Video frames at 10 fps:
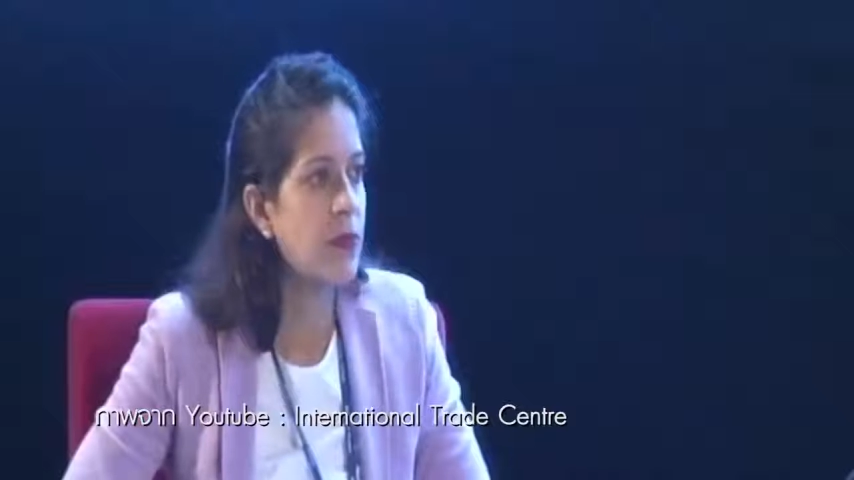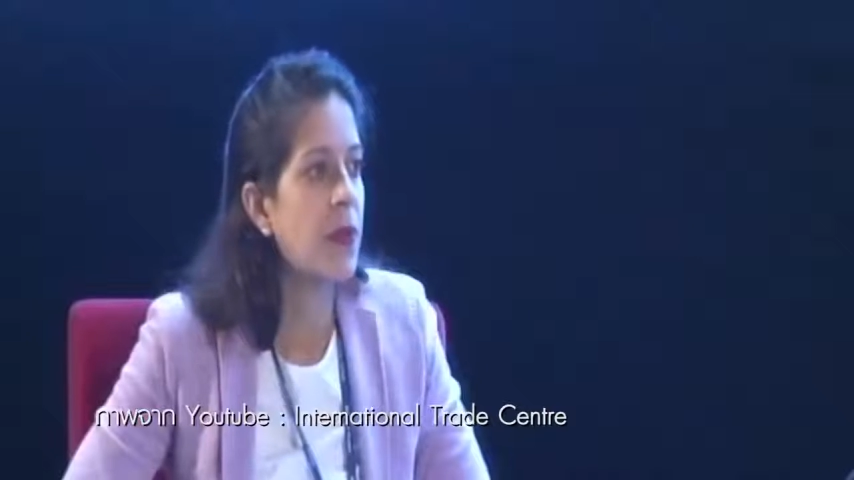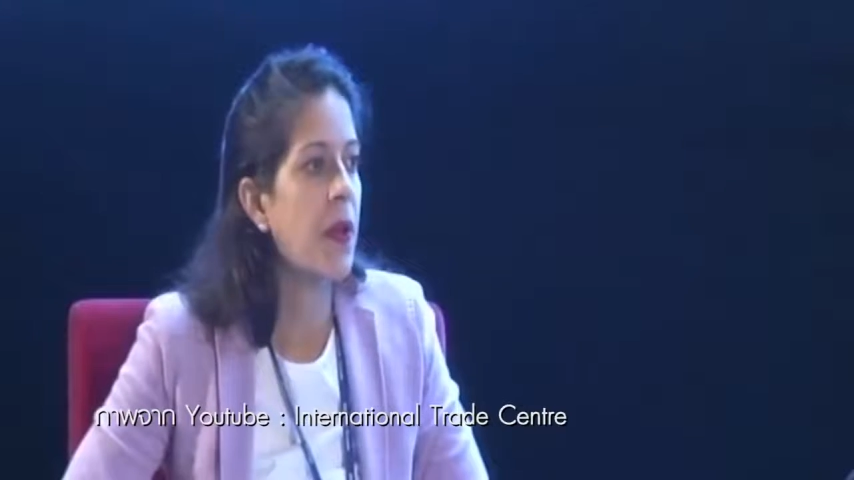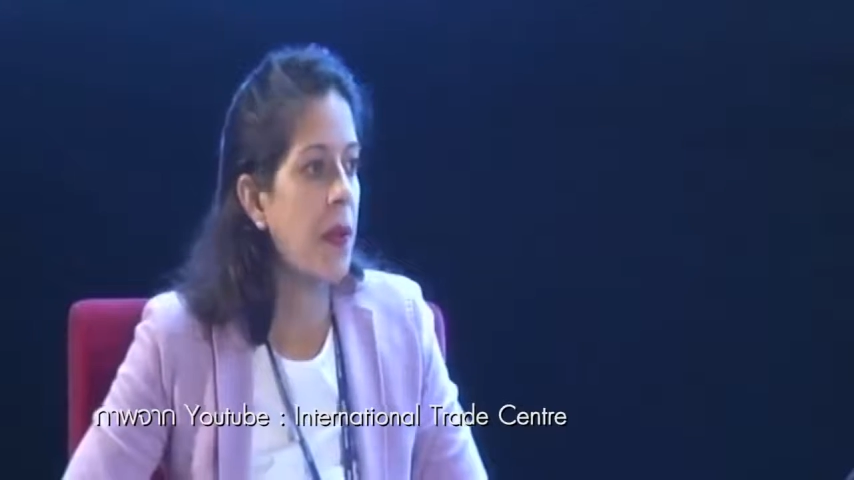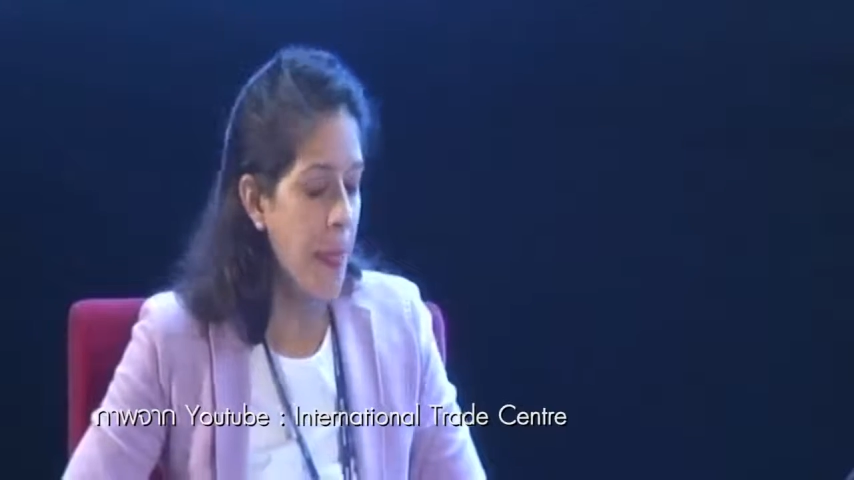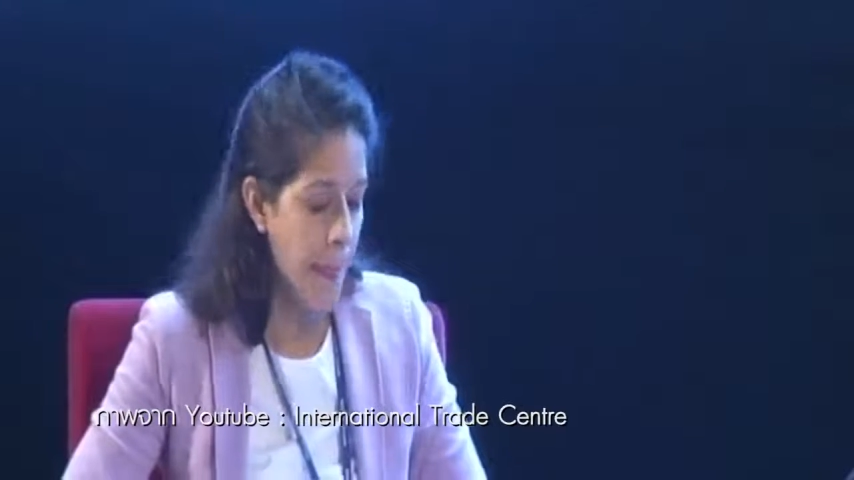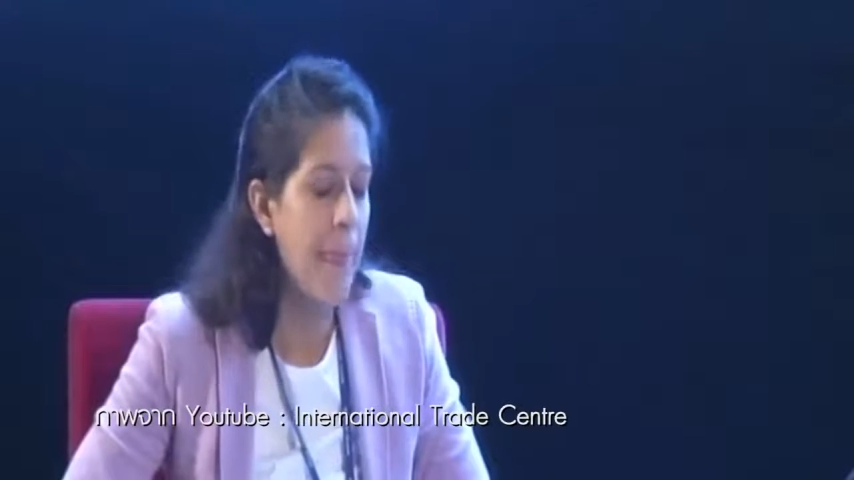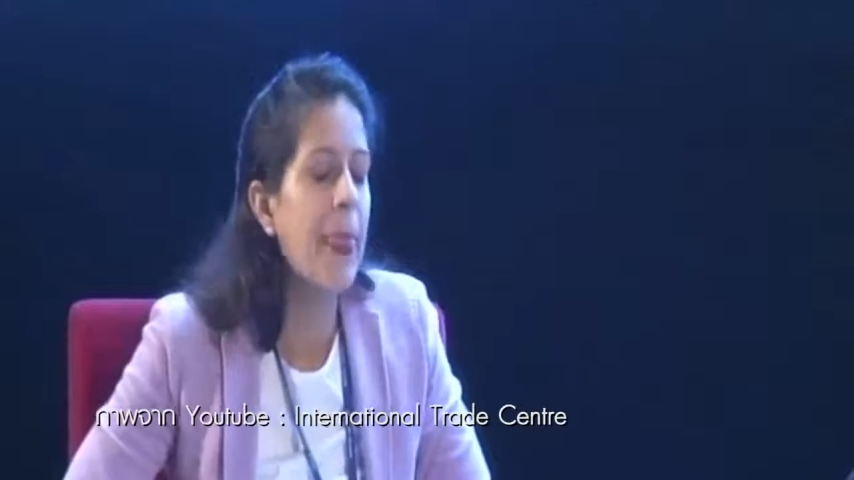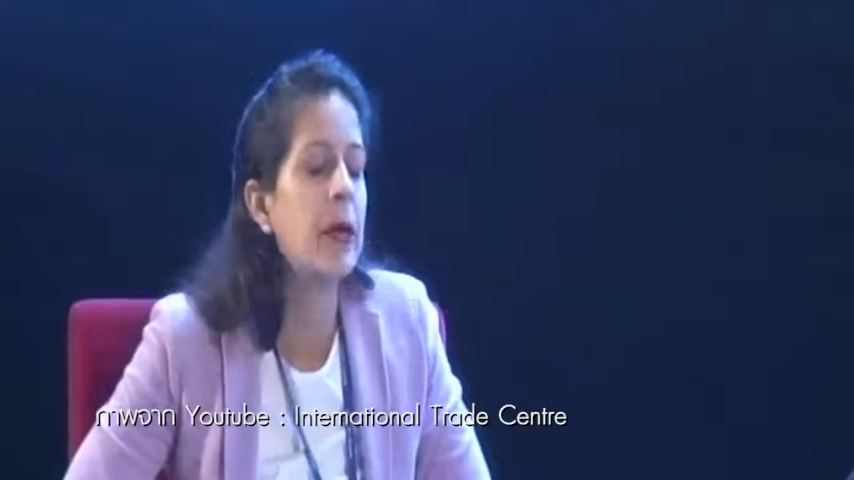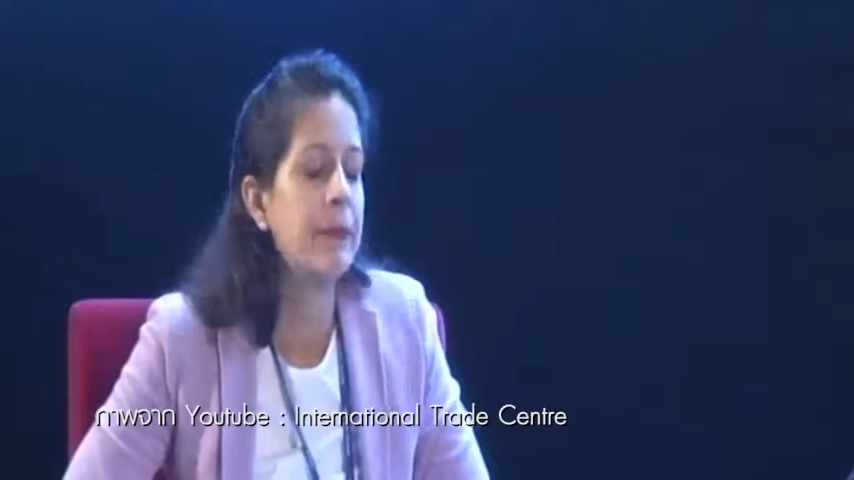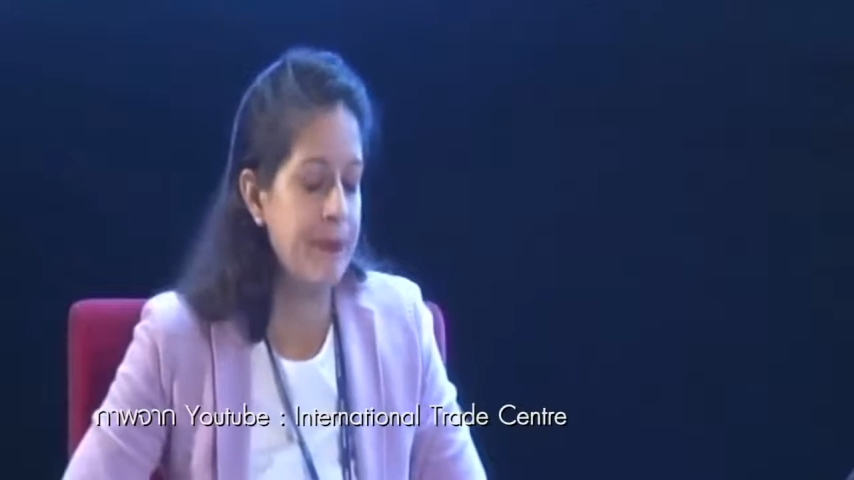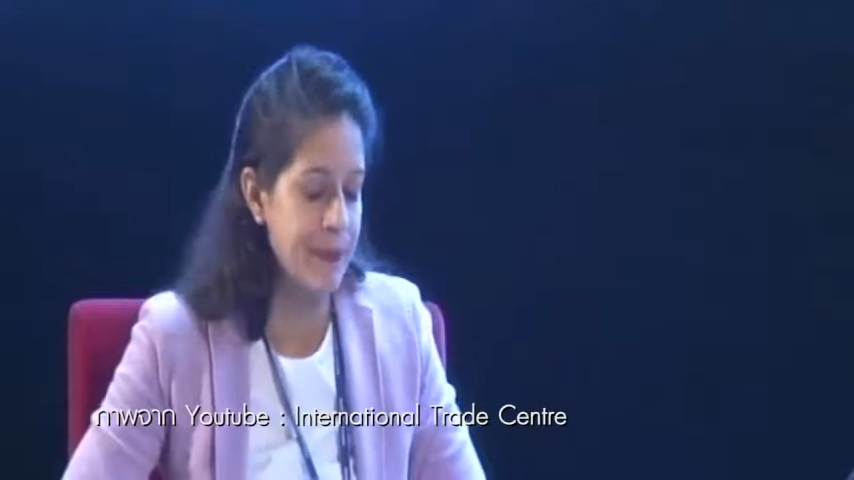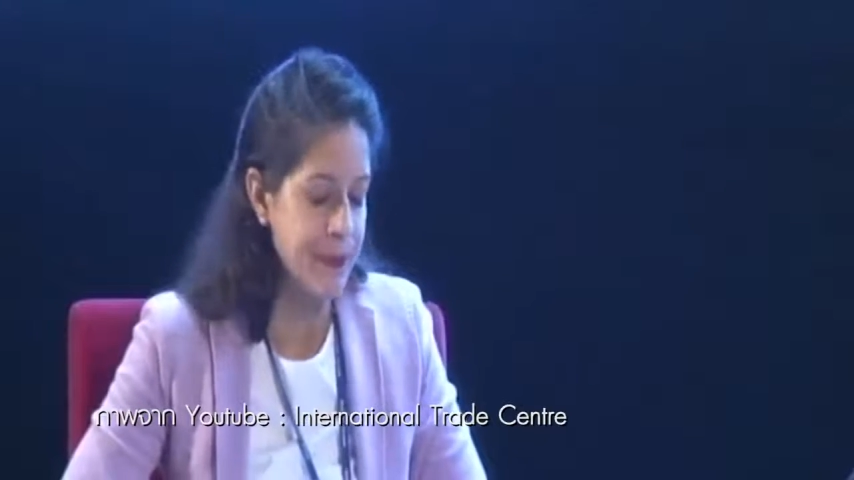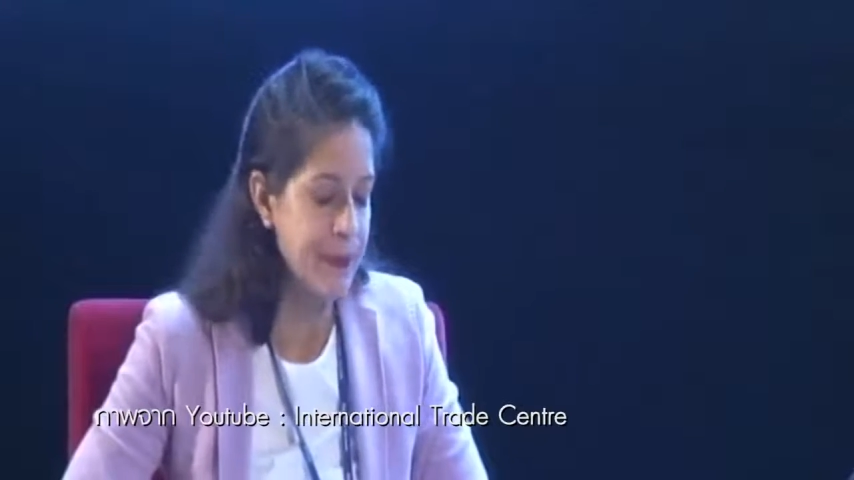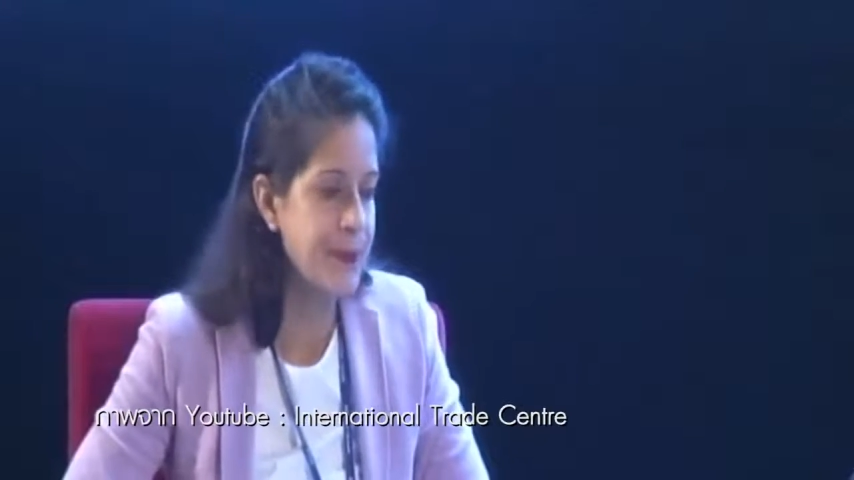นั้นถือว่า
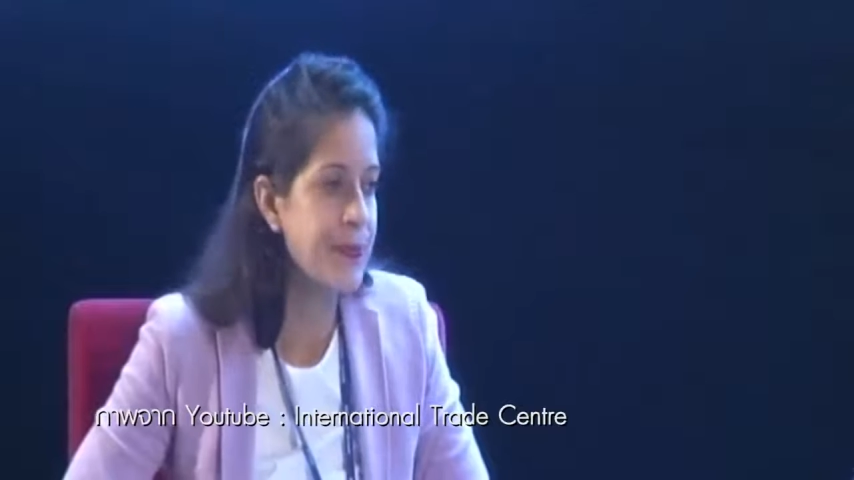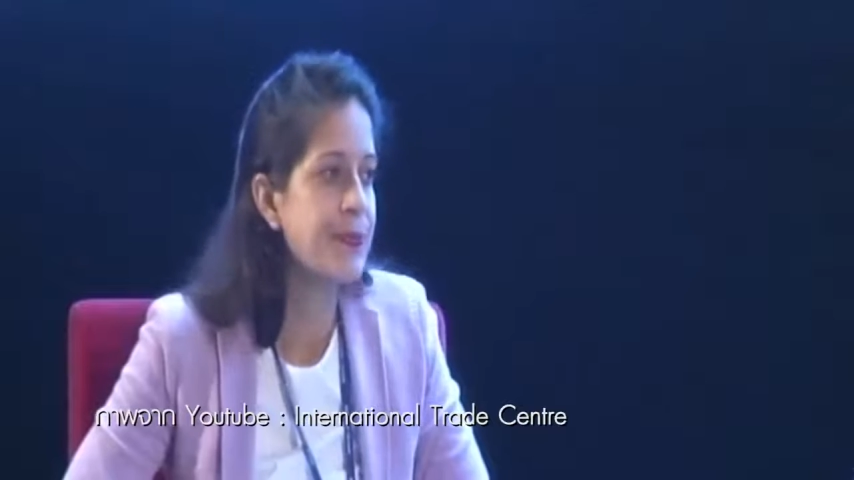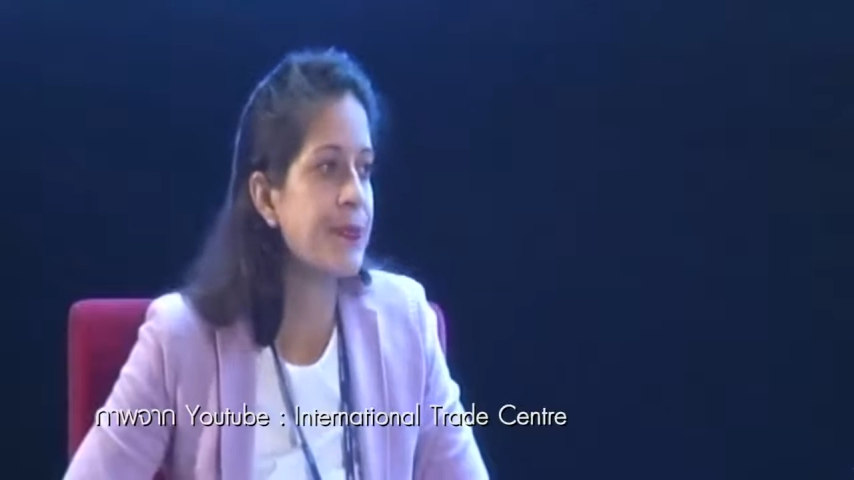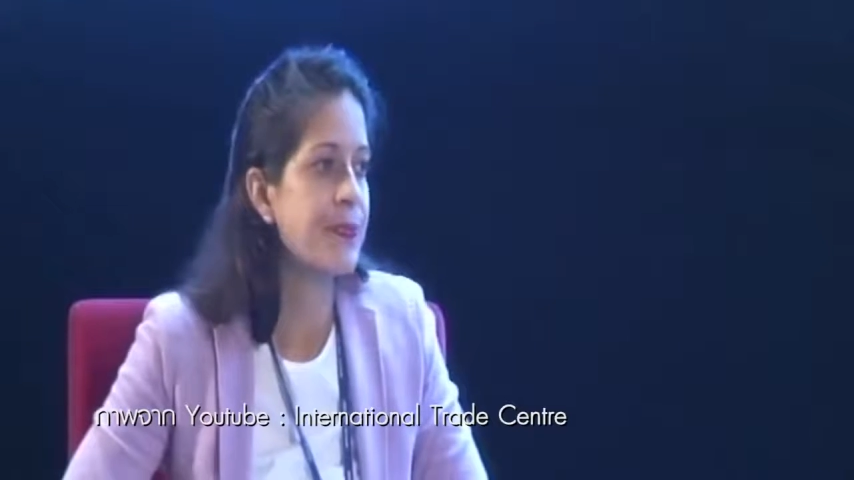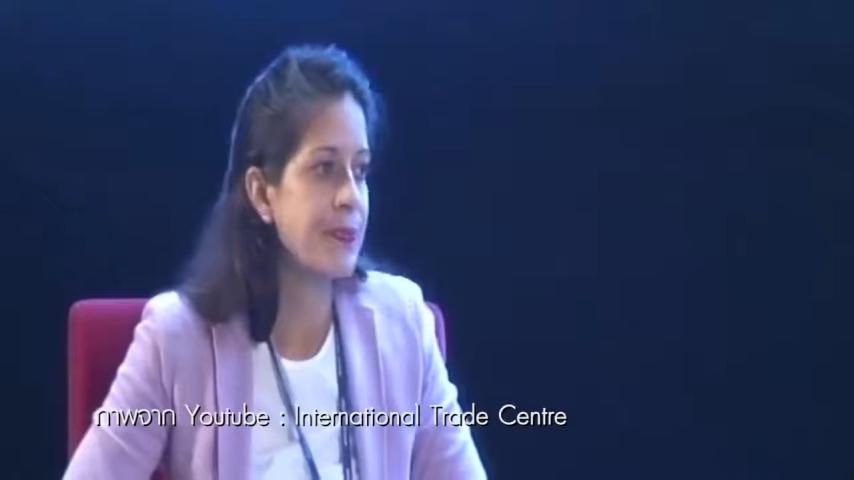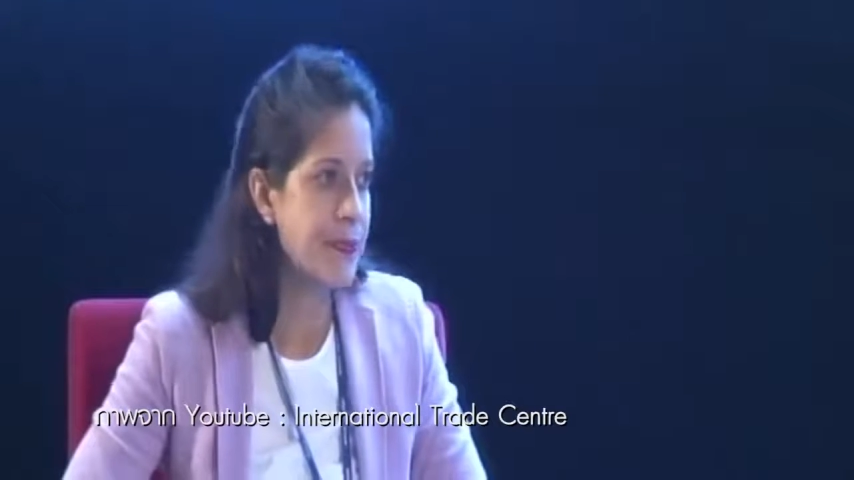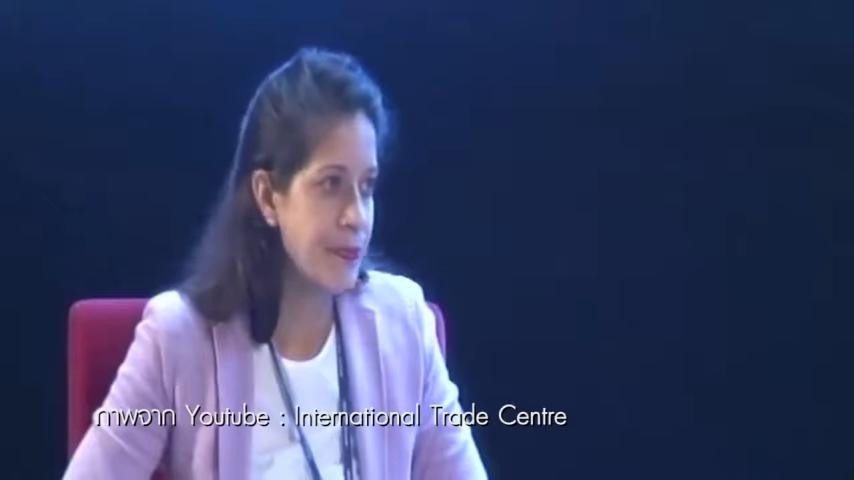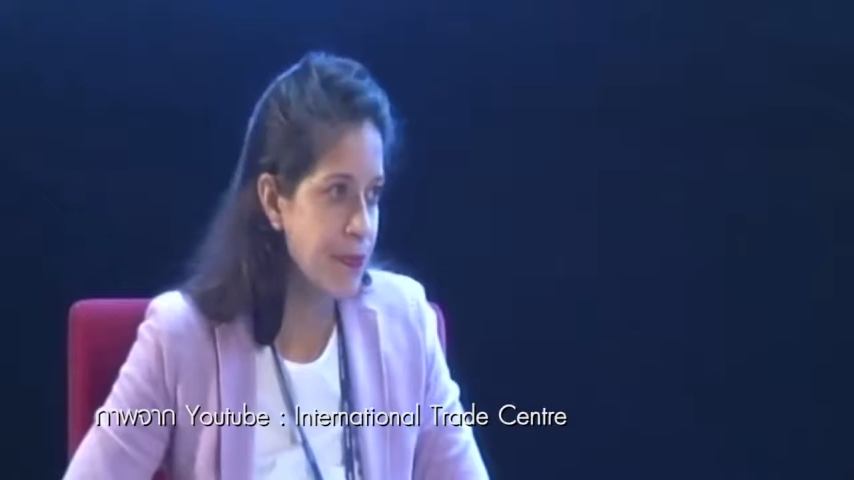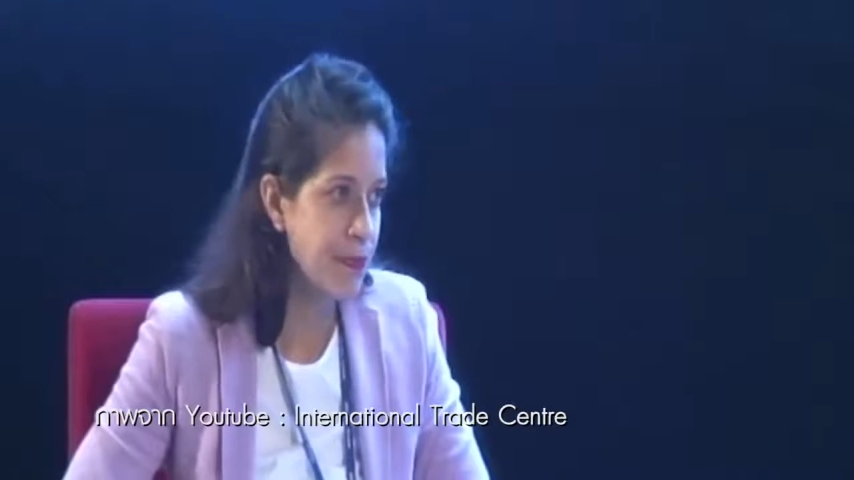เป็นผู้ที่